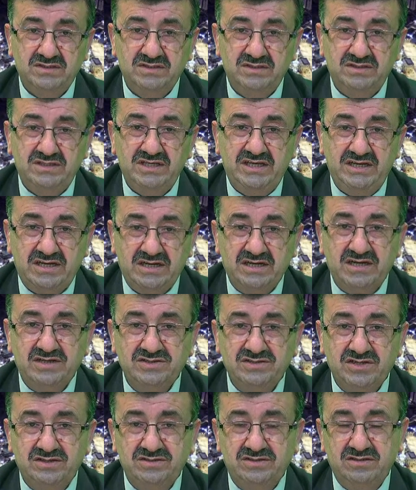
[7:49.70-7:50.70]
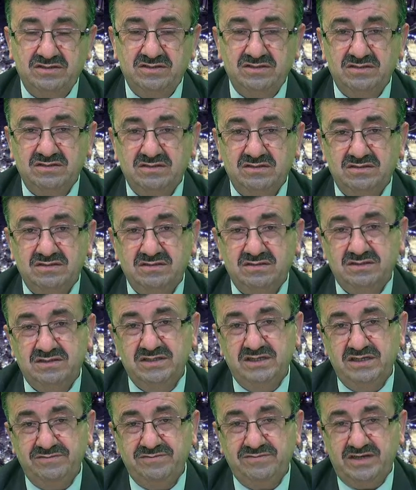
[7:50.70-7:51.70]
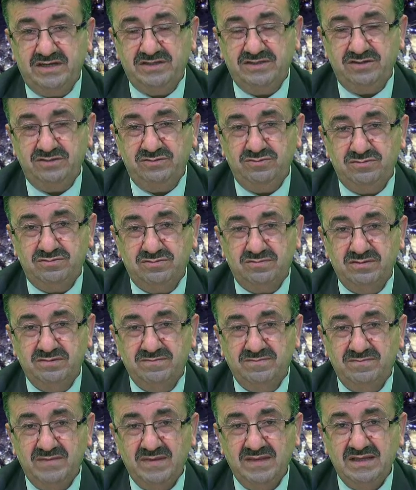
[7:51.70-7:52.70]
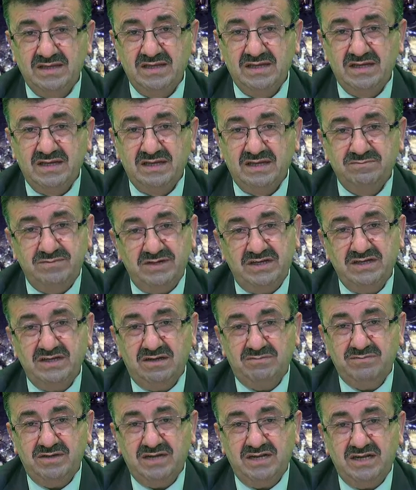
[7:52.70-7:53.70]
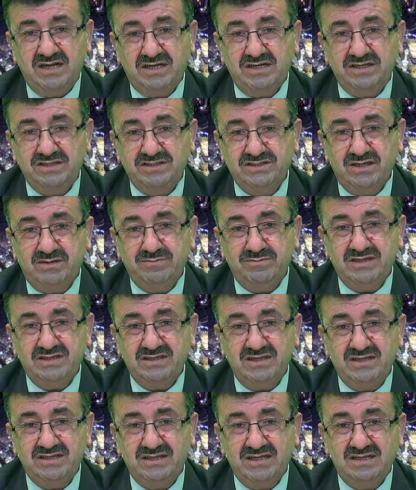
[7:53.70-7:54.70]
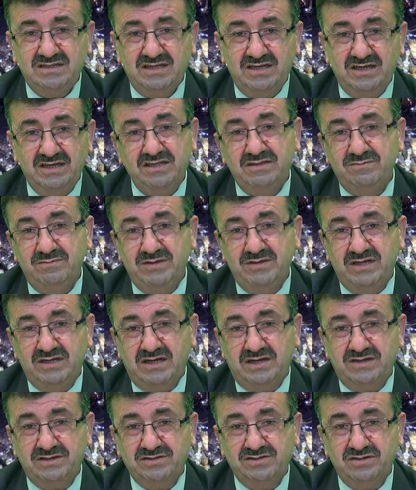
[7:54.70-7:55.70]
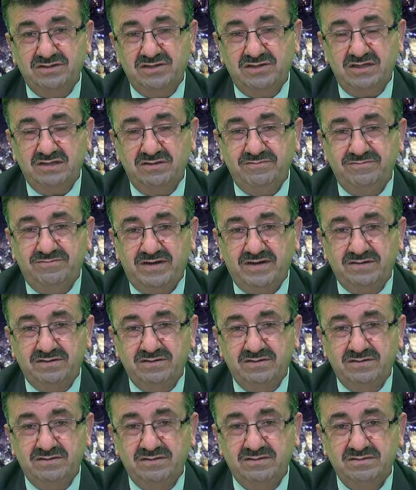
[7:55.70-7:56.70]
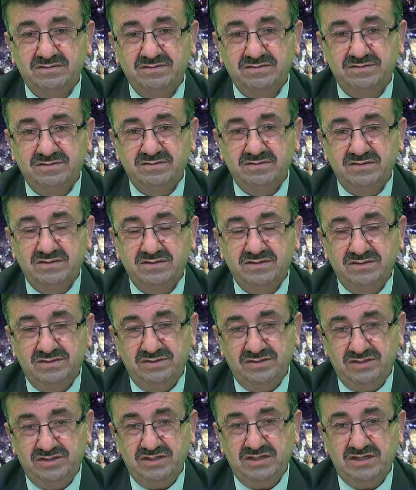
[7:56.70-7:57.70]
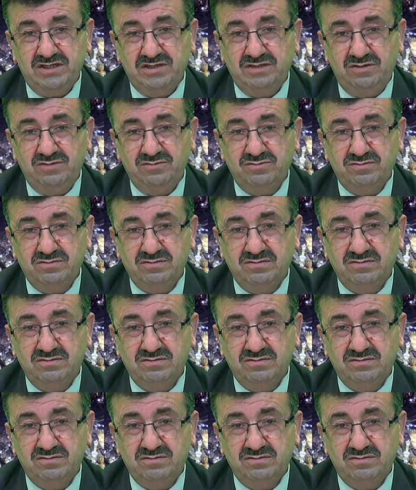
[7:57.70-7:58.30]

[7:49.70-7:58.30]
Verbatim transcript: değer kazandığı ifade ediyor peygamberlere icabet eden de etmeyen arasındaki fark zikrediliyor.